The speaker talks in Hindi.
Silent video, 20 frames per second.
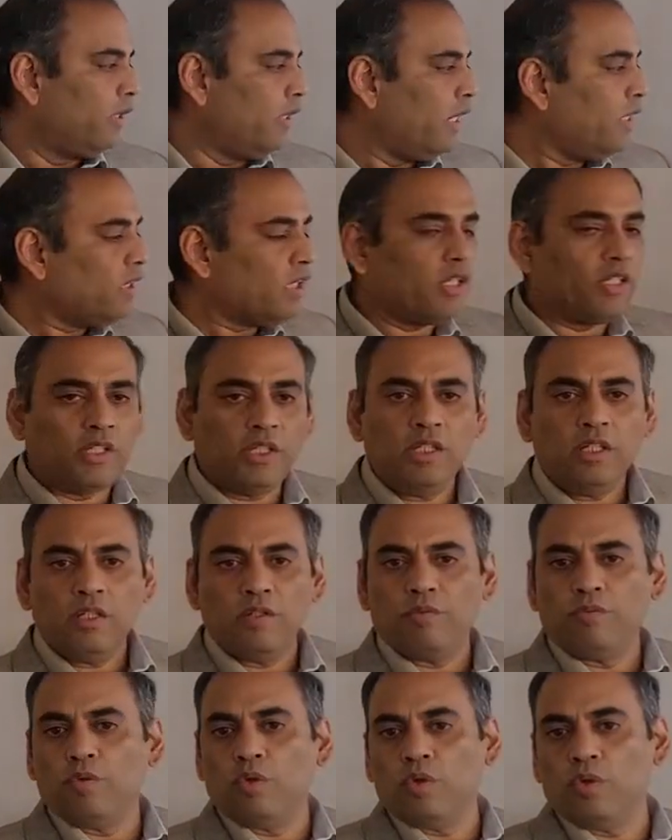डेल्टा टी
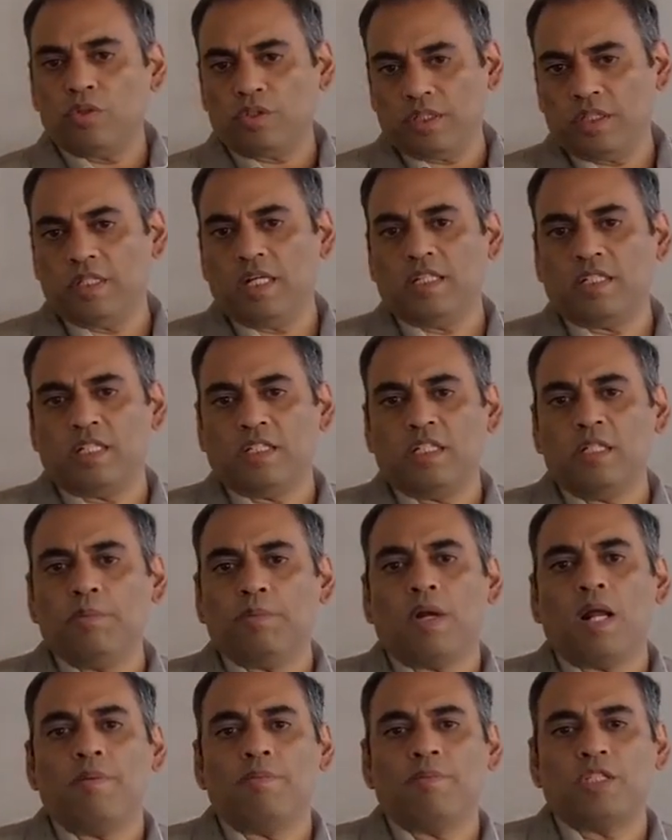वो ये डेल्टा टी
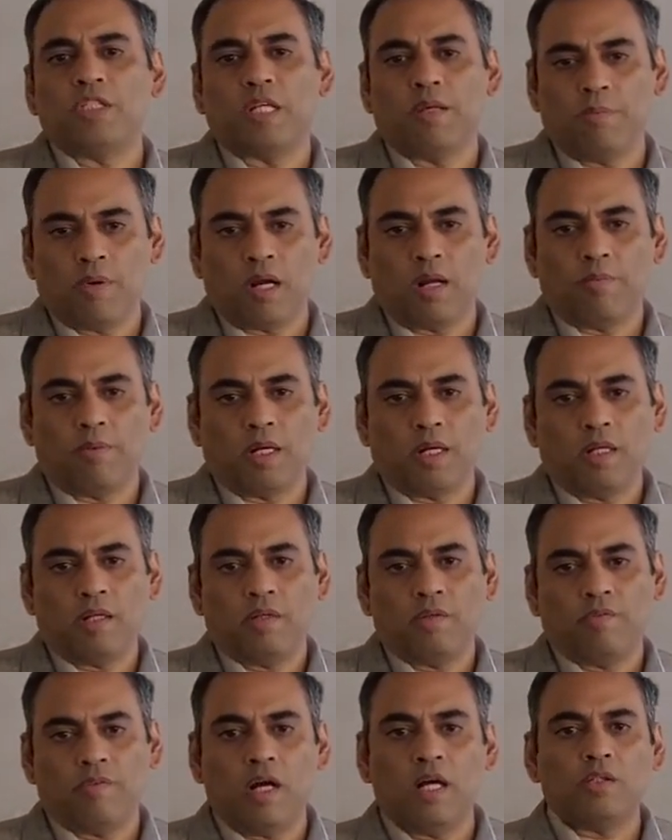प्राइम इसके बराबर है
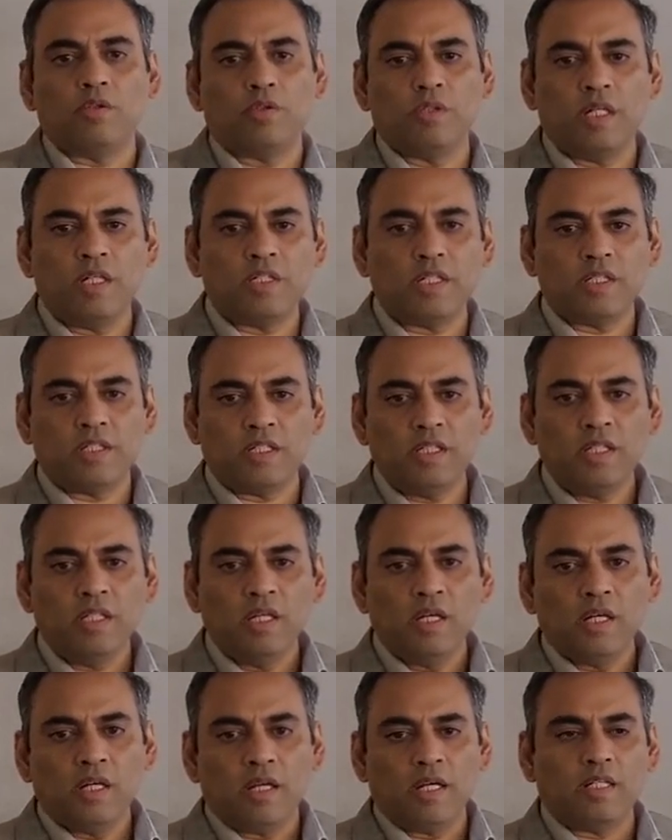वहाँ तो डेल्टा टी
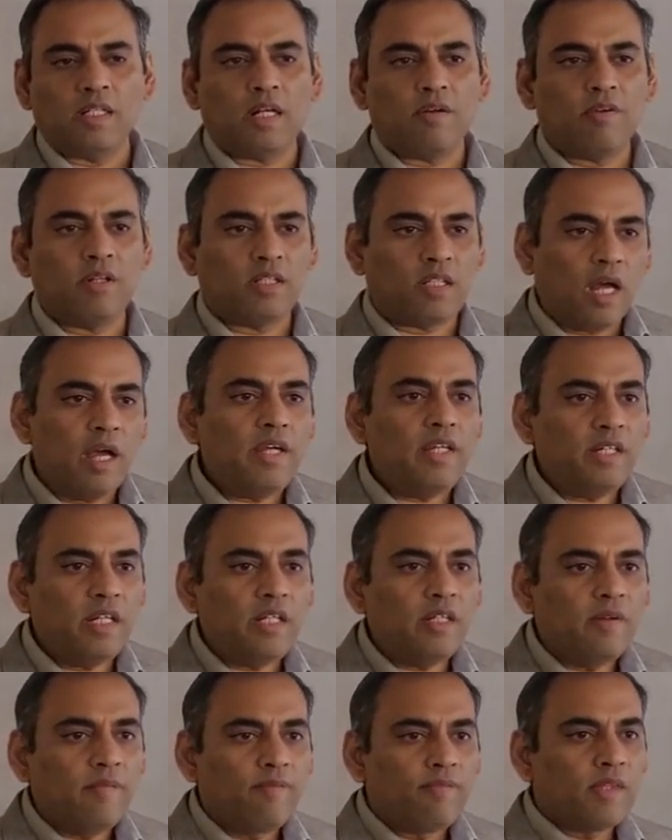इंटरवल था ही नहीं
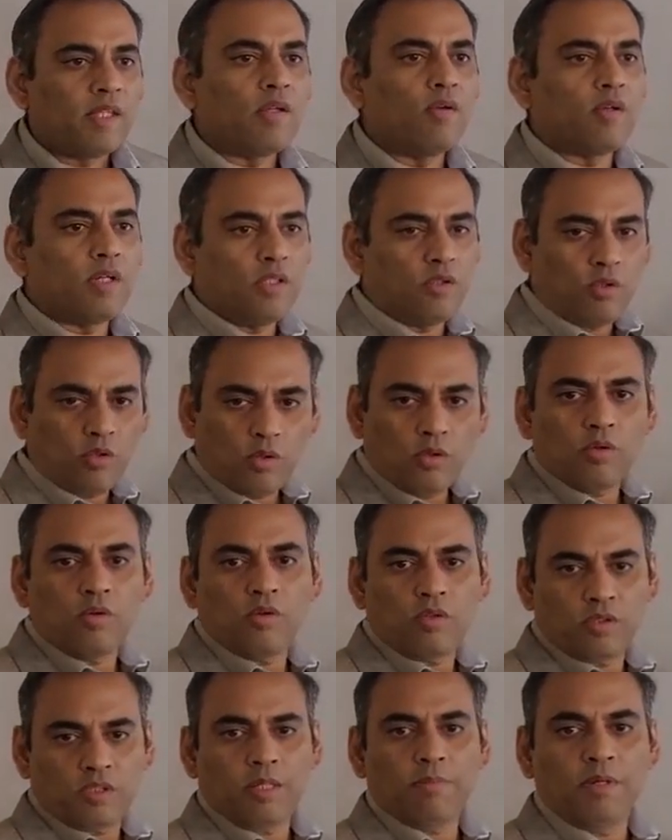क्योंकि दोनों
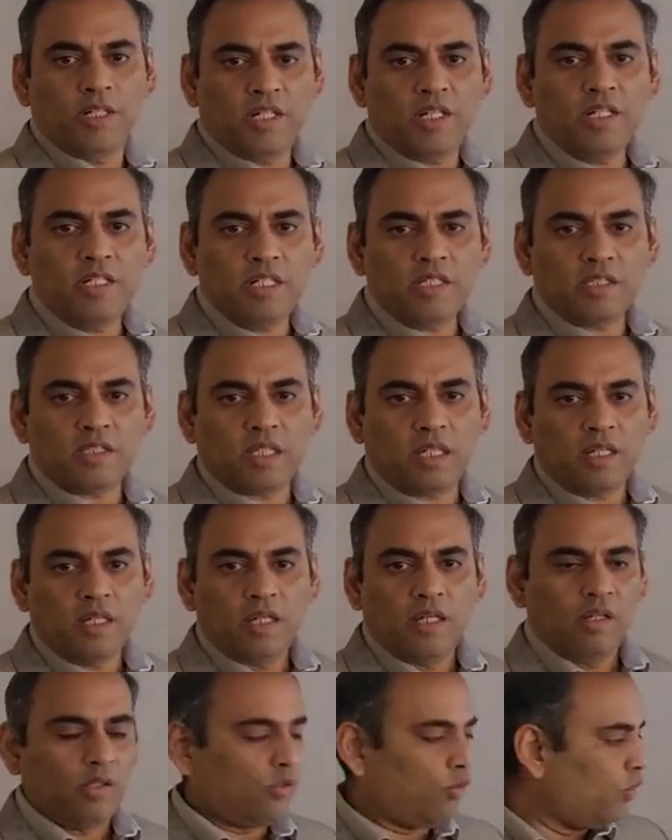सेमल्टेनियस थे
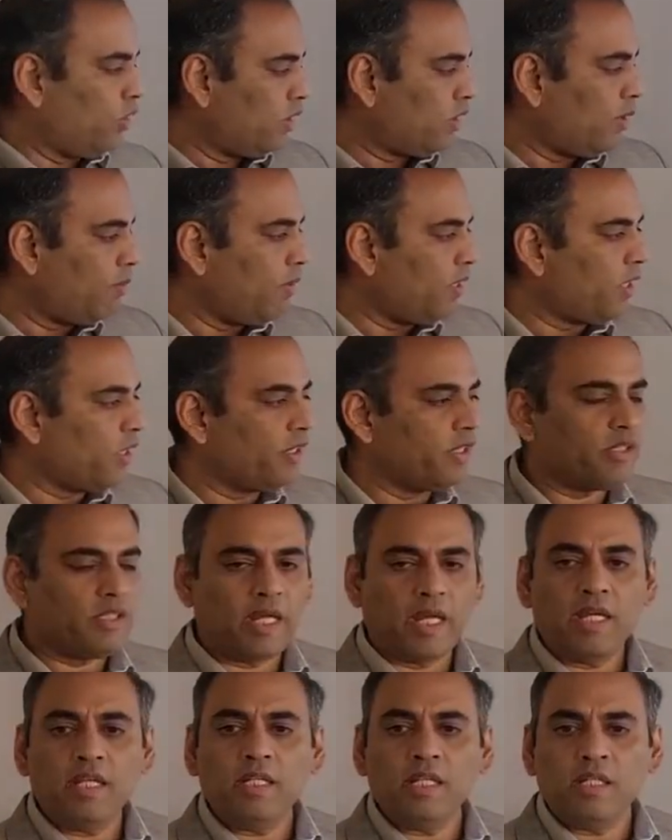तो ये सेमल्टेनियस
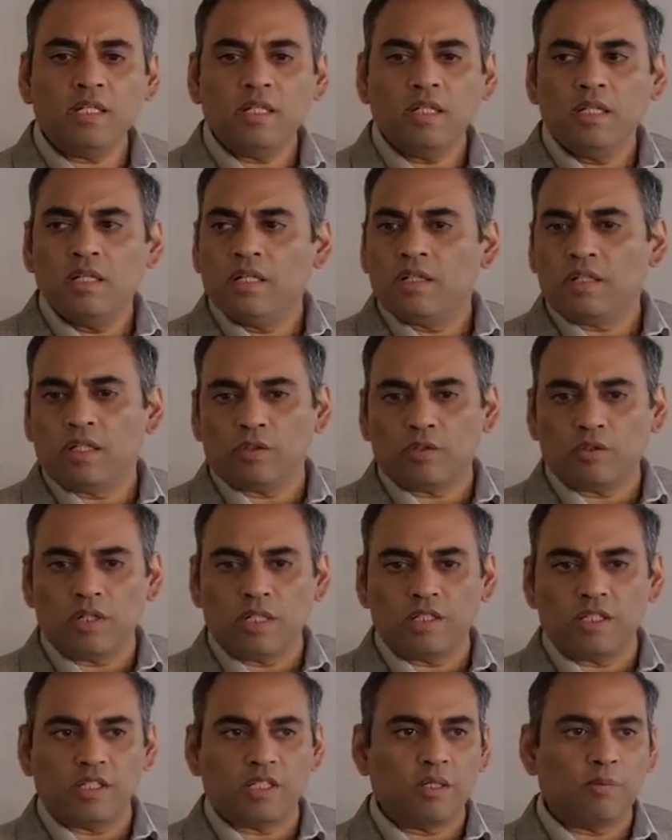हैं ही नहीं ये तो
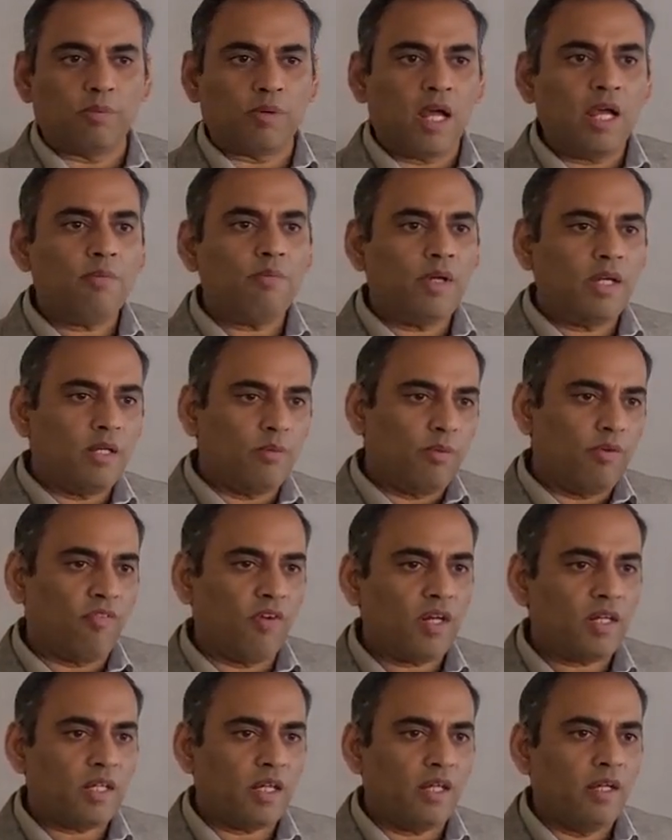डेल्टा टी प्राइम है इनमें
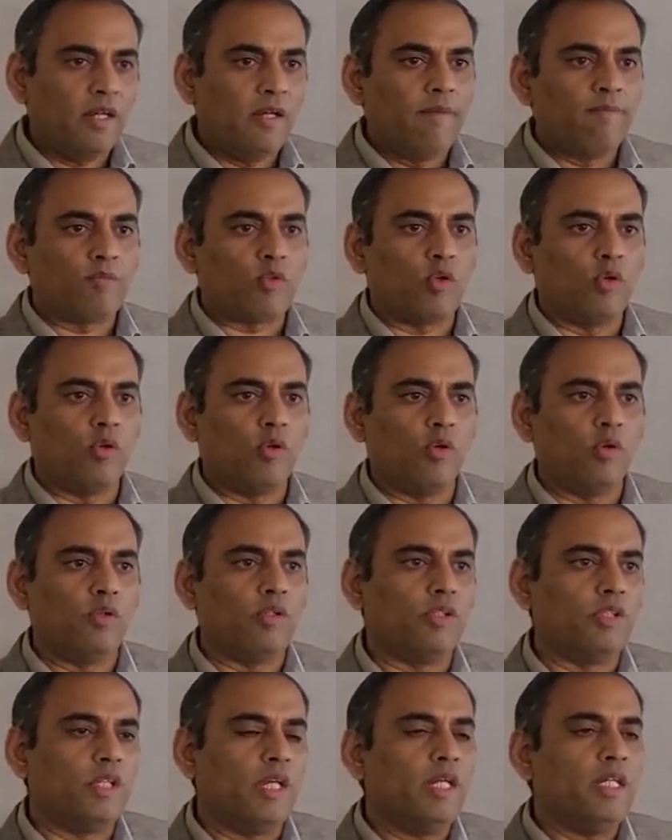फ़र्क है तो
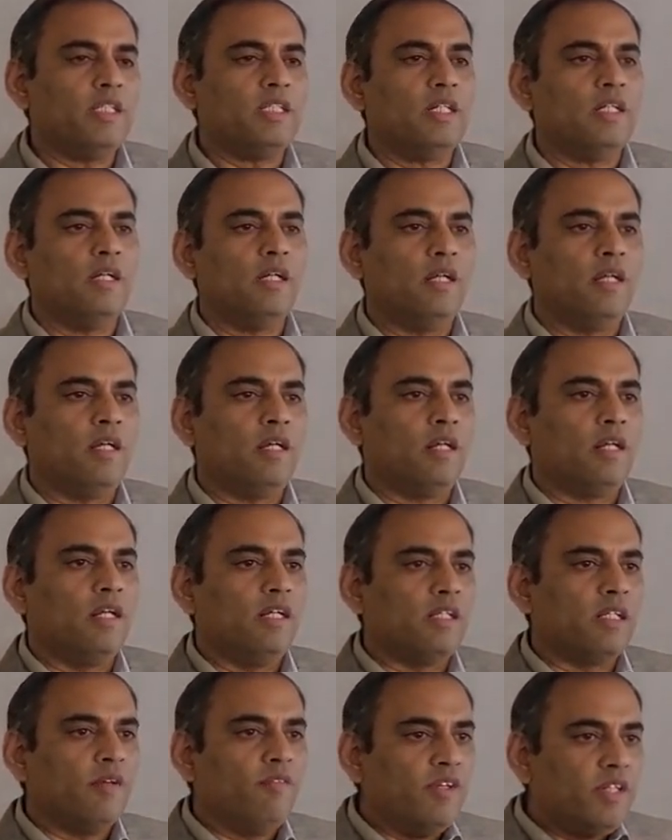ये
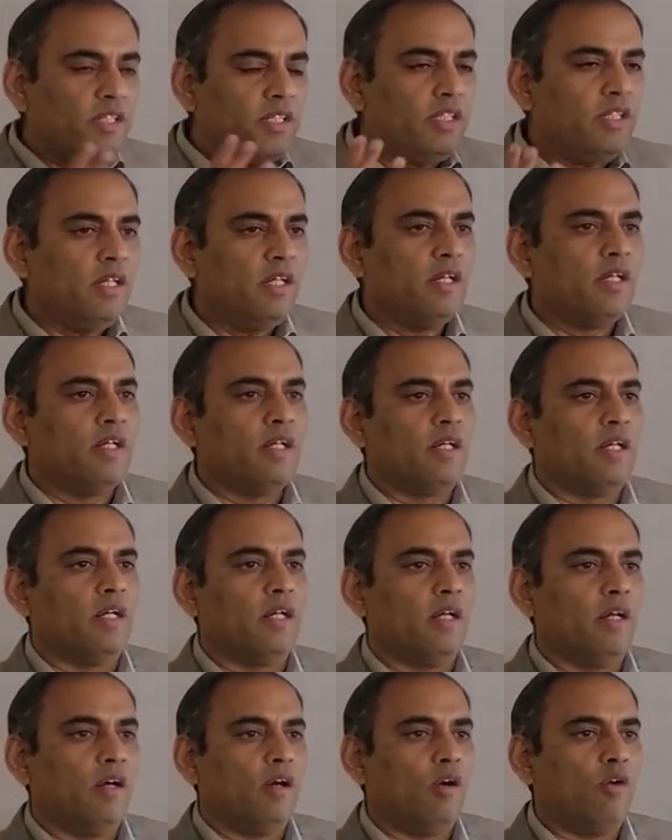रिलेटिविटी eh,
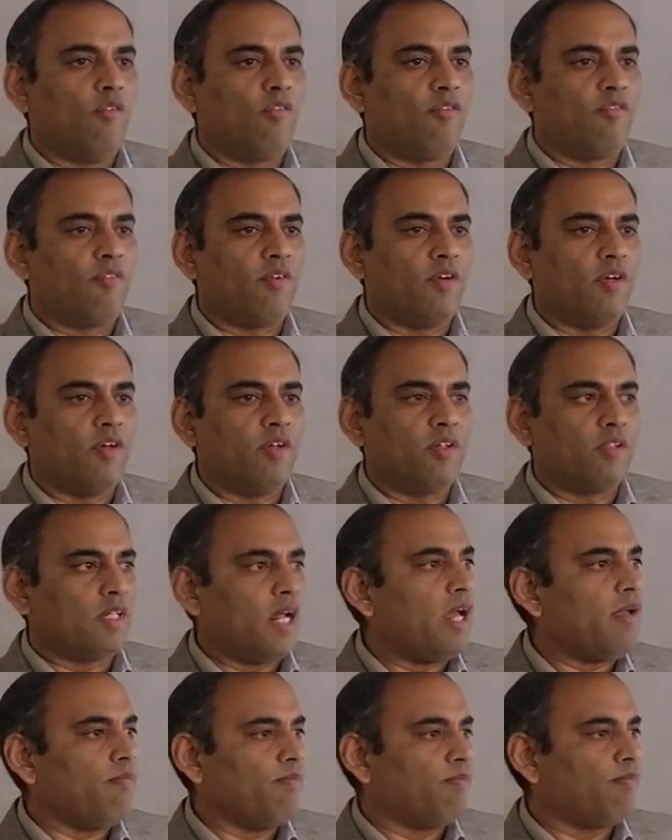ऑफ uh,
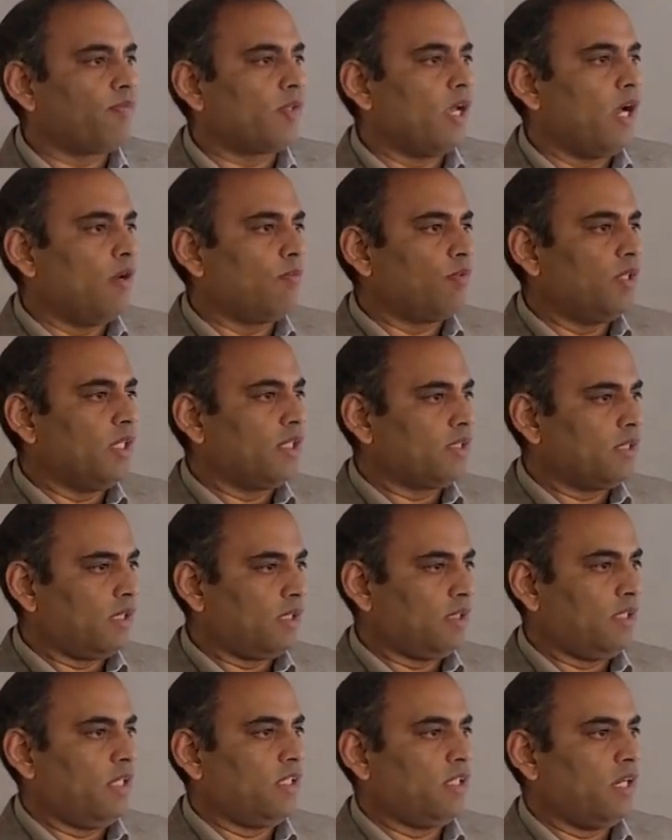टाइम uh, आप देख
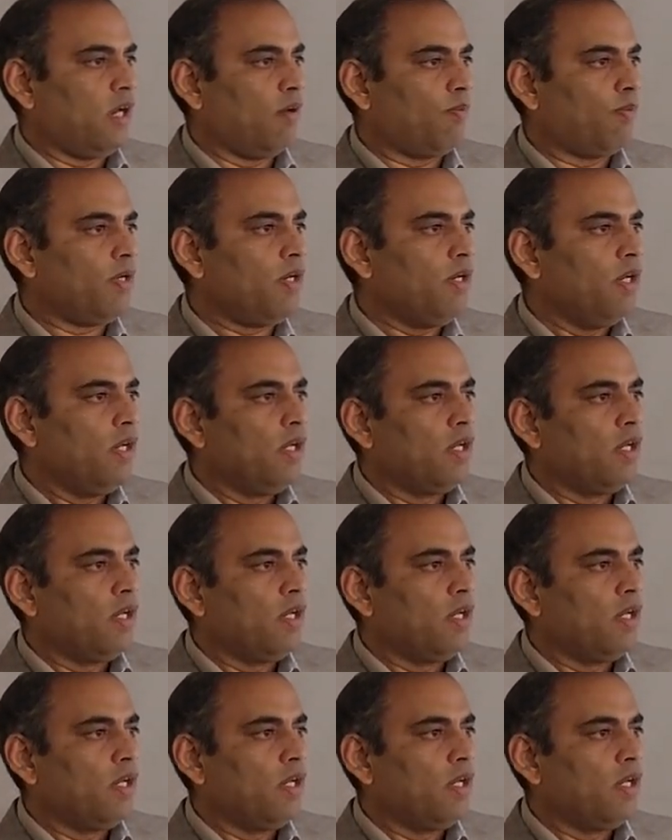सकते हैं यहाँ पर